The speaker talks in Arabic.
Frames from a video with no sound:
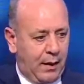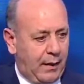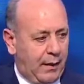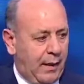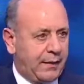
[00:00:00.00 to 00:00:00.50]

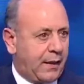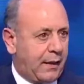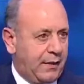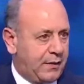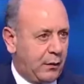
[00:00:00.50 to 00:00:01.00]
آه، هذا
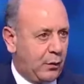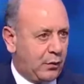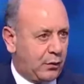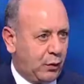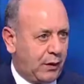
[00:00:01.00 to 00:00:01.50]
الرئيس اللي
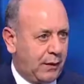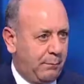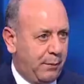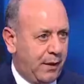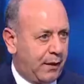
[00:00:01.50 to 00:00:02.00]

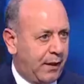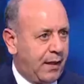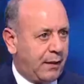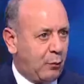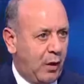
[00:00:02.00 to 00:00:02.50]
انتخب
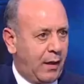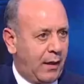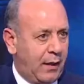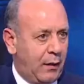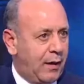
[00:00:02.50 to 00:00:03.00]
غير
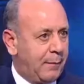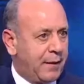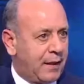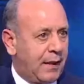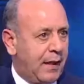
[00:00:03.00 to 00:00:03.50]
مؤهل او لا
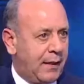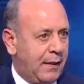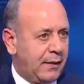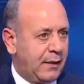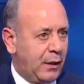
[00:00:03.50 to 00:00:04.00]
يملك
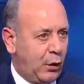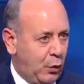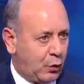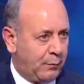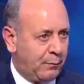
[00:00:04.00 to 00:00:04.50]
الاهليه
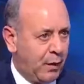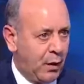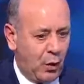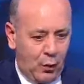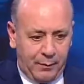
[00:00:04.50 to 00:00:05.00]
للحكم
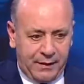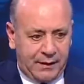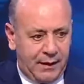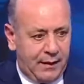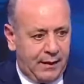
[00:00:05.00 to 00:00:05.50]

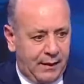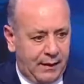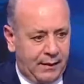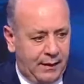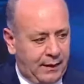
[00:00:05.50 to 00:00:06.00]
وبالتالي
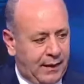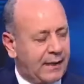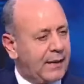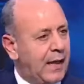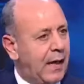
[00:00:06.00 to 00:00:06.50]
آه، نحن
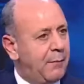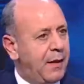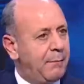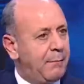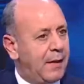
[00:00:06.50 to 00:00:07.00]
كنا
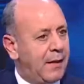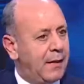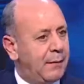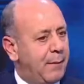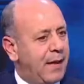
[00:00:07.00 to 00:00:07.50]
امام
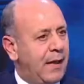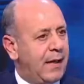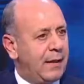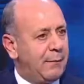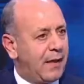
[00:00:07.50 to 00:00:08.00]
آه،
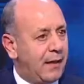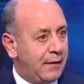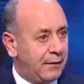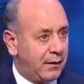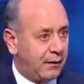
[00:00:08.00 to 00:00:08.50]
مرحله من
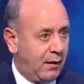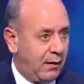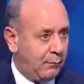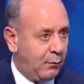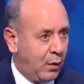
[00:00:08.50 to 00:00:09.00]

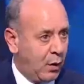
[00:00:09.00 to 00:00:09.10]
الانتقام